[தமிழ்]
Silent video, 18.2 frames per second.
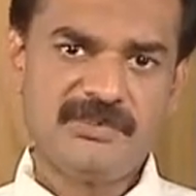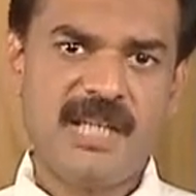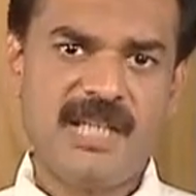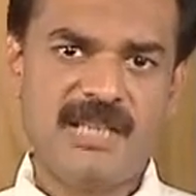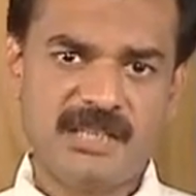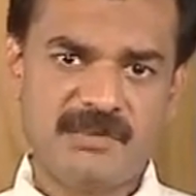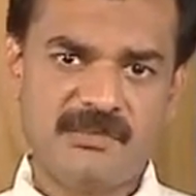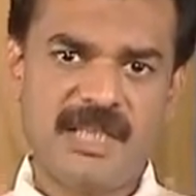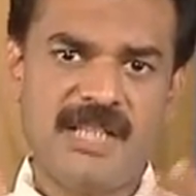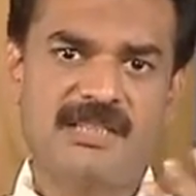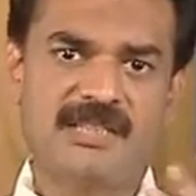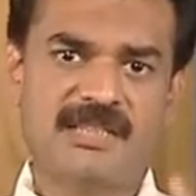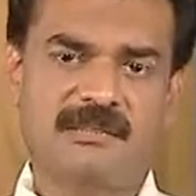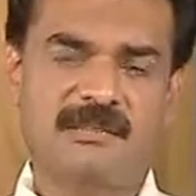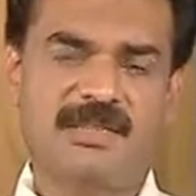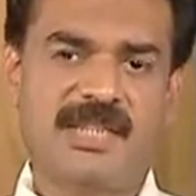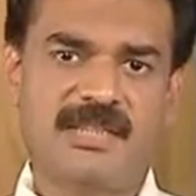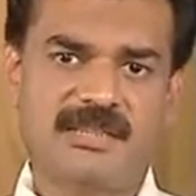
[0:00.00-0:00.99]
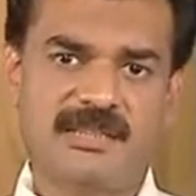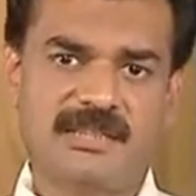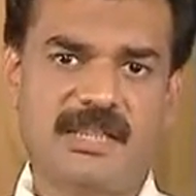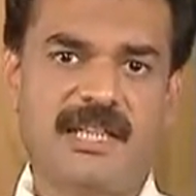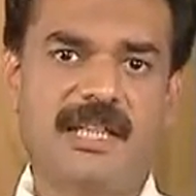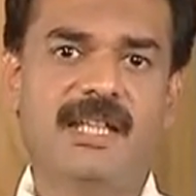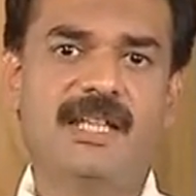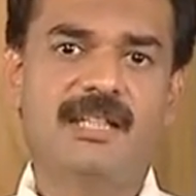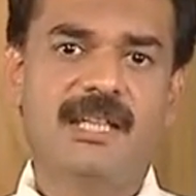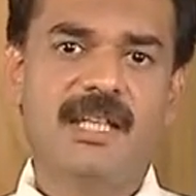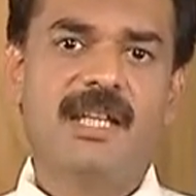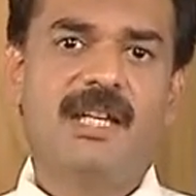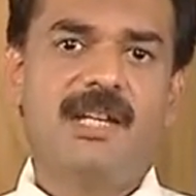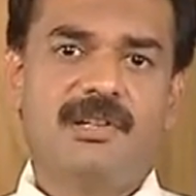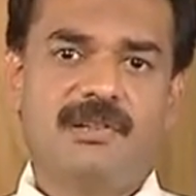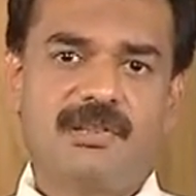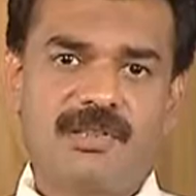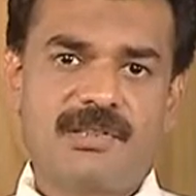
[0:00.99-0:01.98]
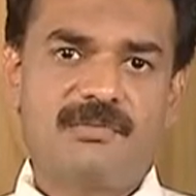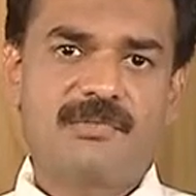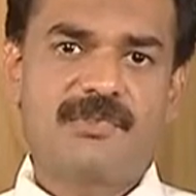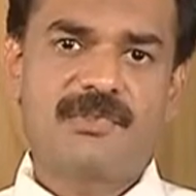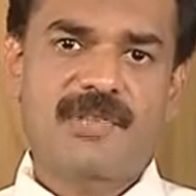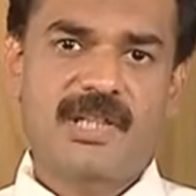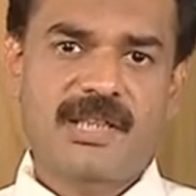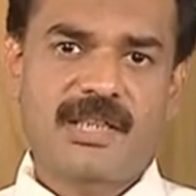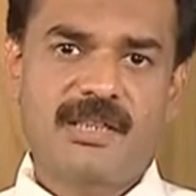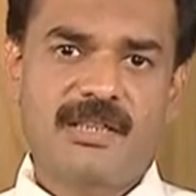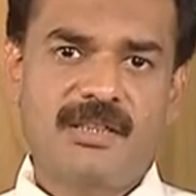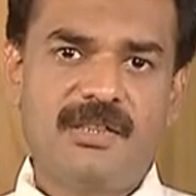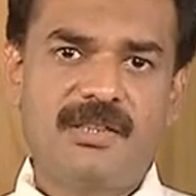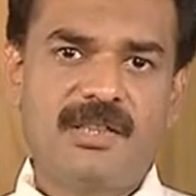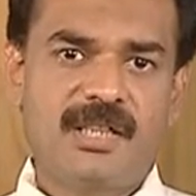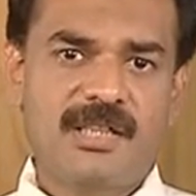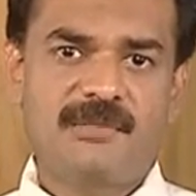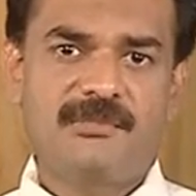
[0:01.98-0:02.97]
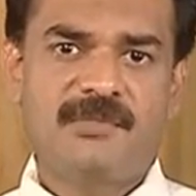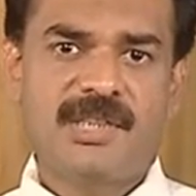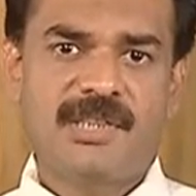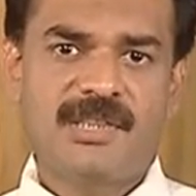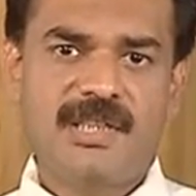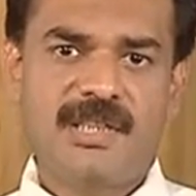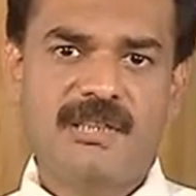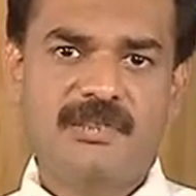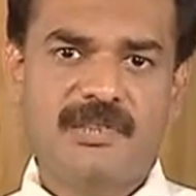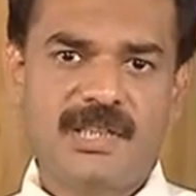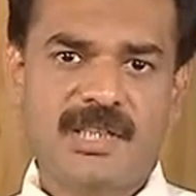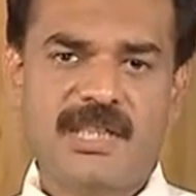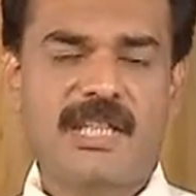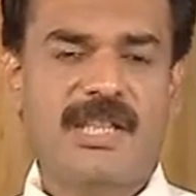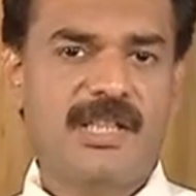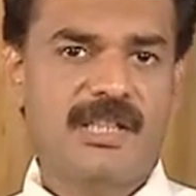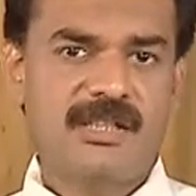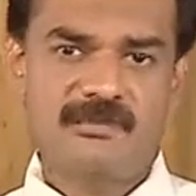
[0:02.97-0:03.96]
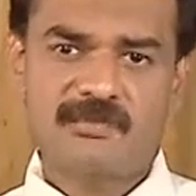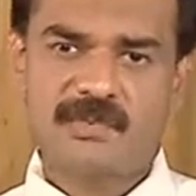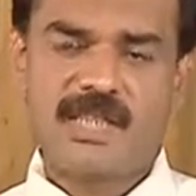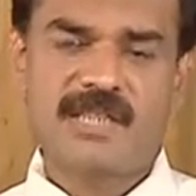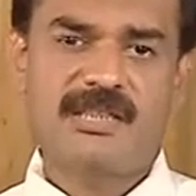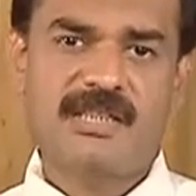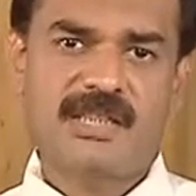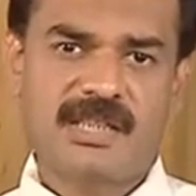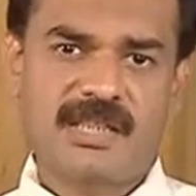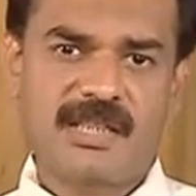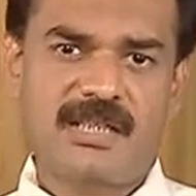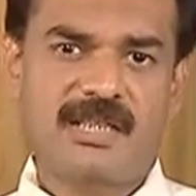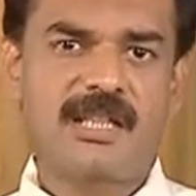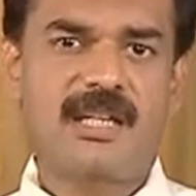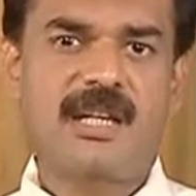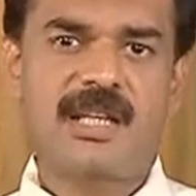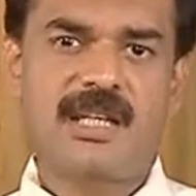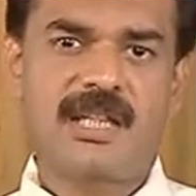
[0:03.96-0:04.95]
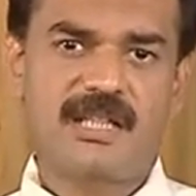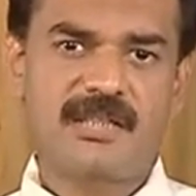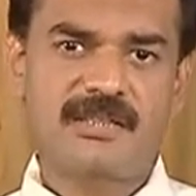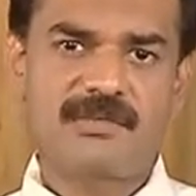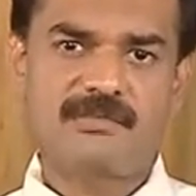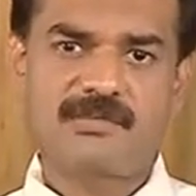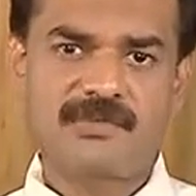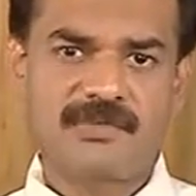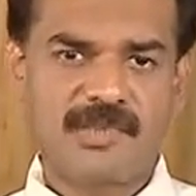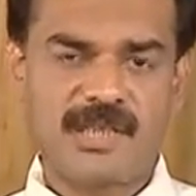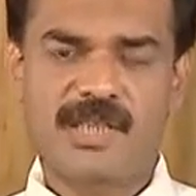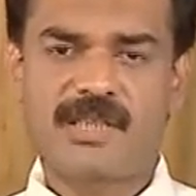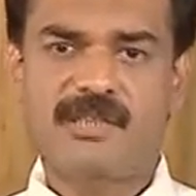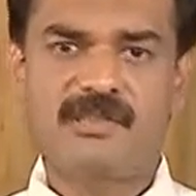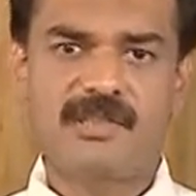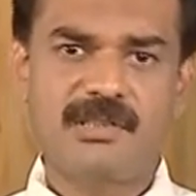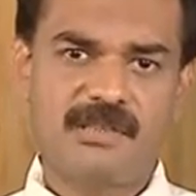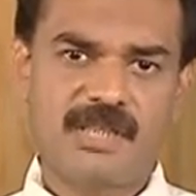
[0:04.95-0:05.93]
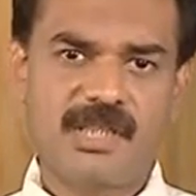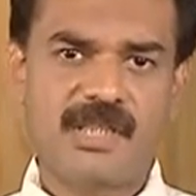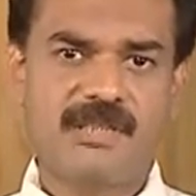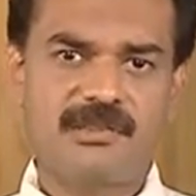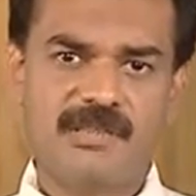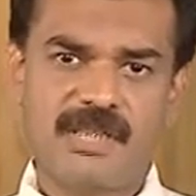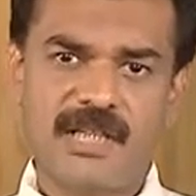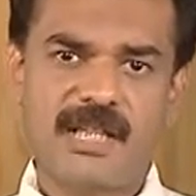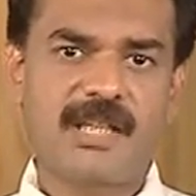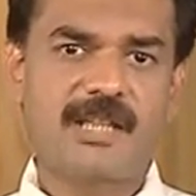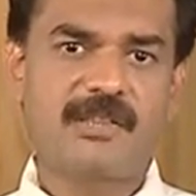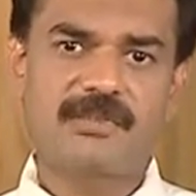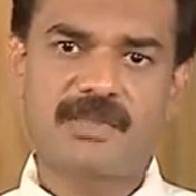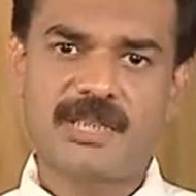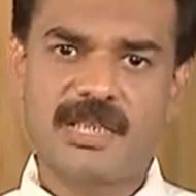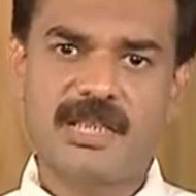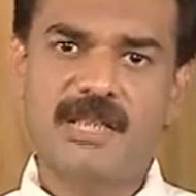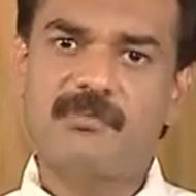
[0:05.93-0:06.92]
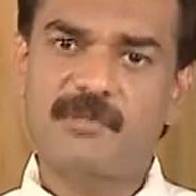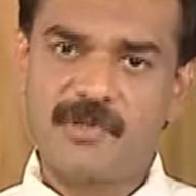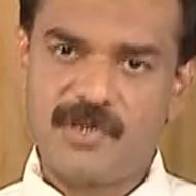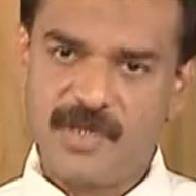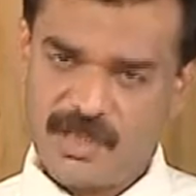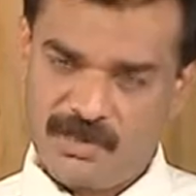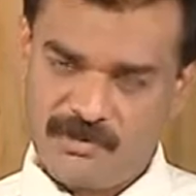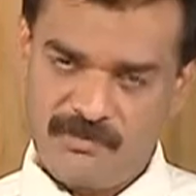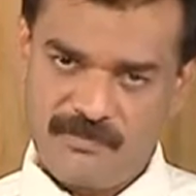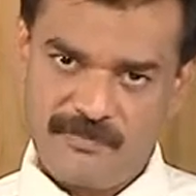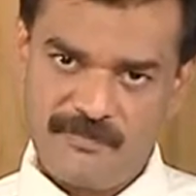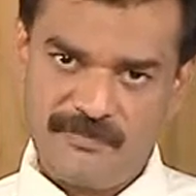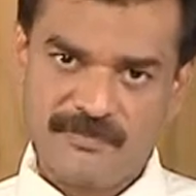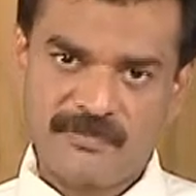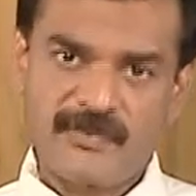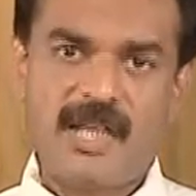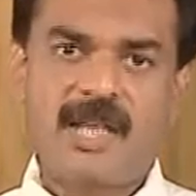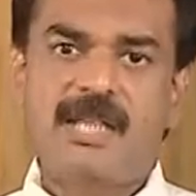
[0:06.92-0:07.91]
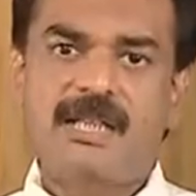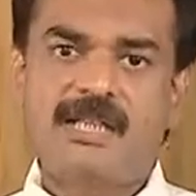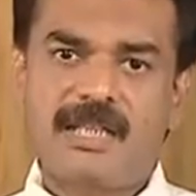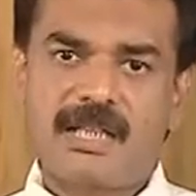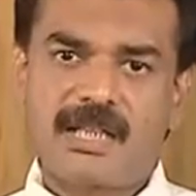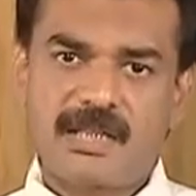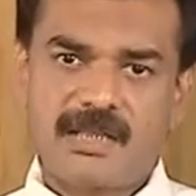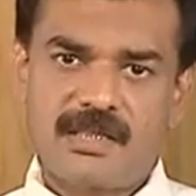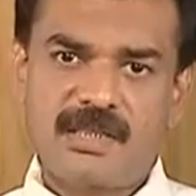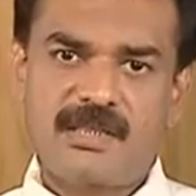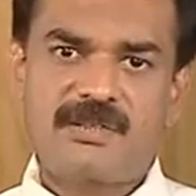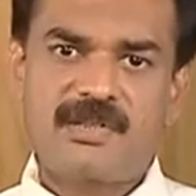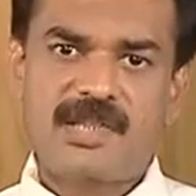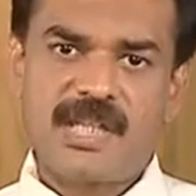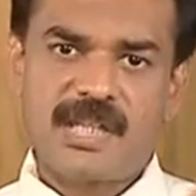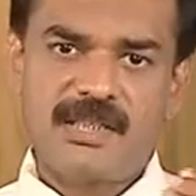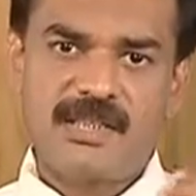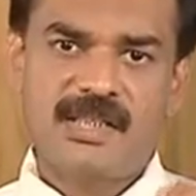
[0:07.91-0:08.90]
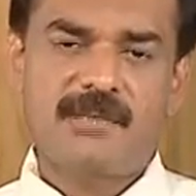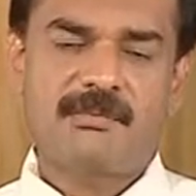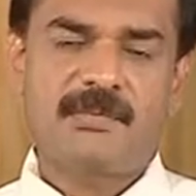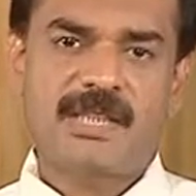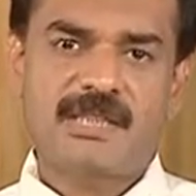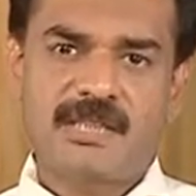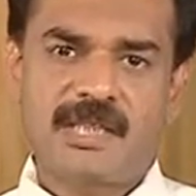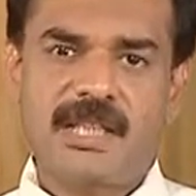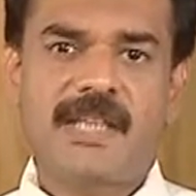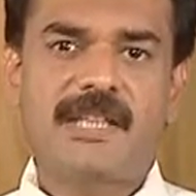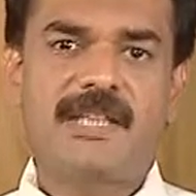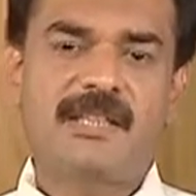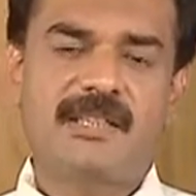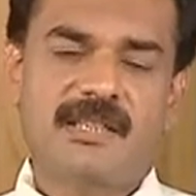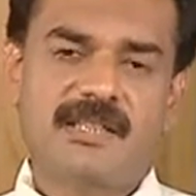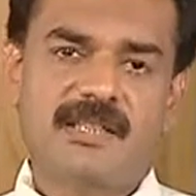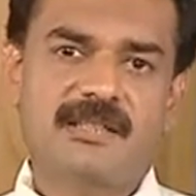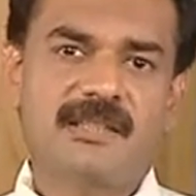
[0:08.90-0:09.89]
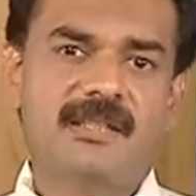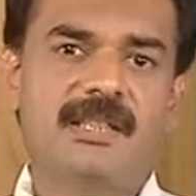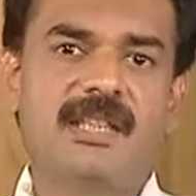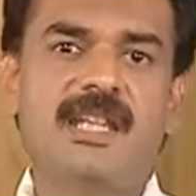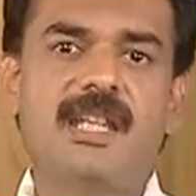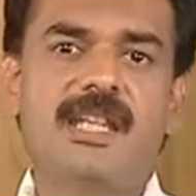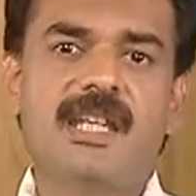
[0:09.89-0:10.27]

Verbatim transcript: அந்த மாதிரி சமயத்தில் ஒரு மூன்றரை கிலோவுக்கு நம்ம இந்திய குழந்தைகள்னு பார்த்தீங்கன்னா ரெண்டரைலேருந்து மூன்றரை கிலோ உள்ள எடைக்குள்ளே தான் பிறக்கணும் சர்க்கரை நோய் அதிகமாக தாயிட்டு இருந்து